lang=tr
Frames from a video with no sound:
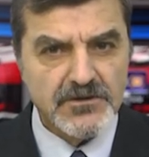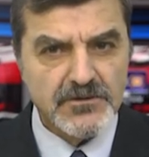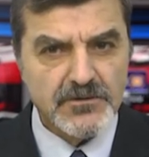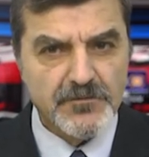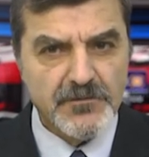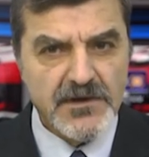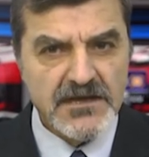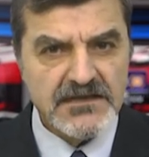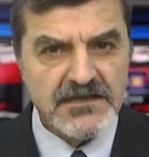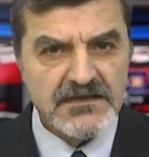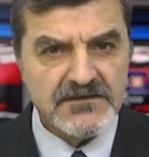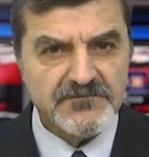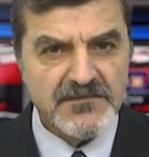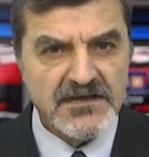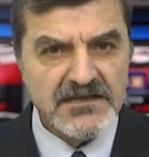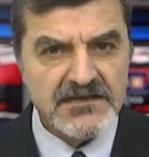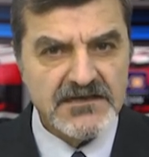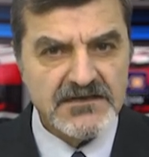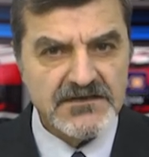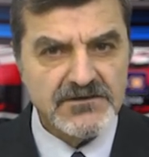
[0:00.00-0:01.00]

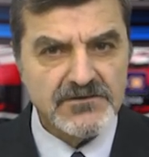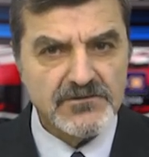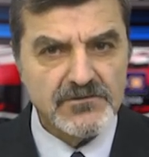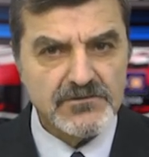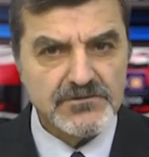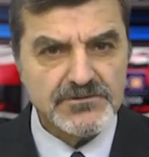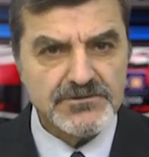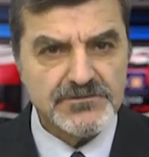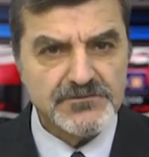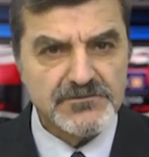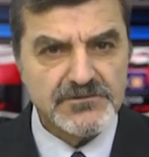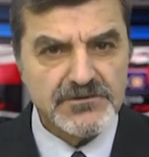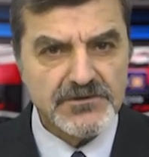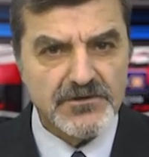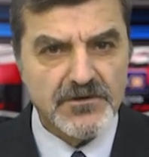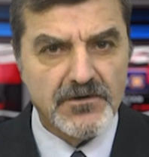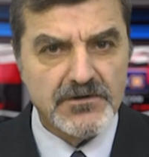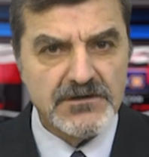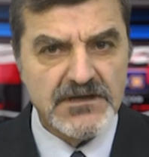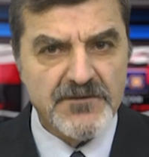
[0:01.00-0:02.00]
kümelenmelerin oluşumunu
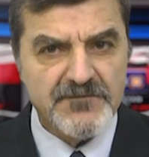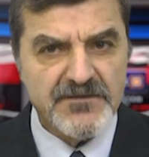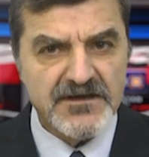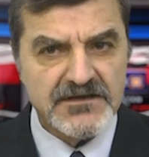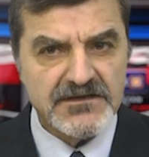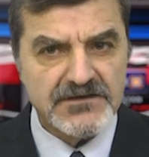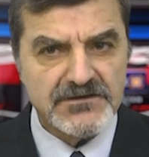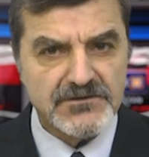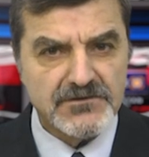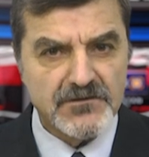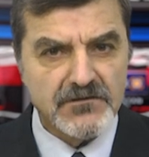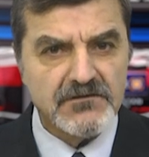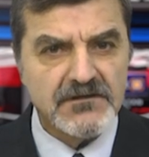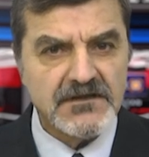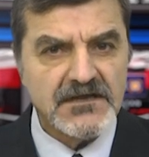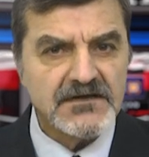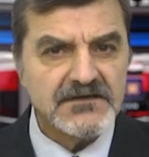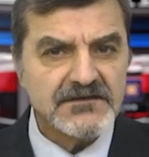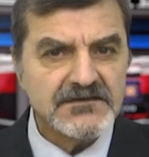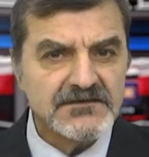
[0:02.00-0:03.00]
önlemenin
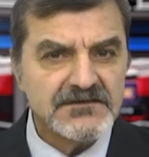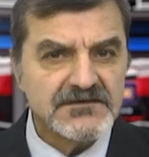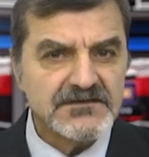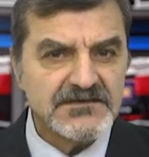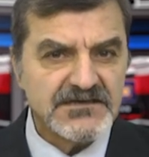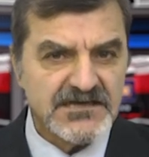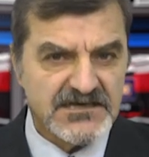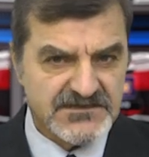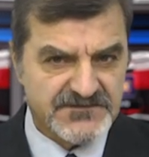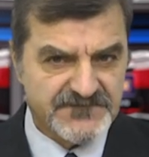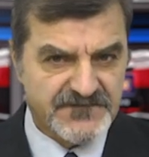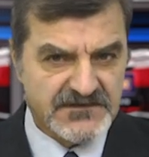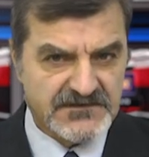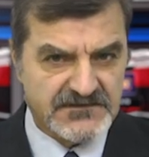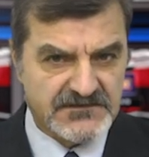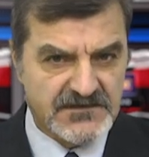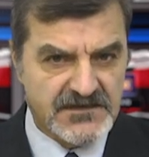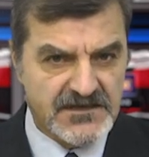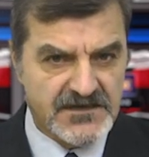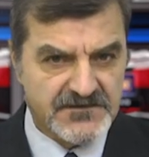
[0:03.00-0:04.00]
yollarını
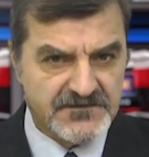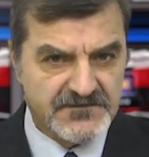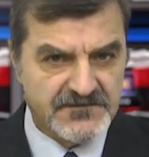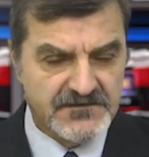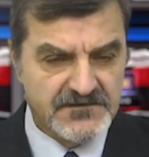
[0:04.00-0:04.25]
keşfettiler.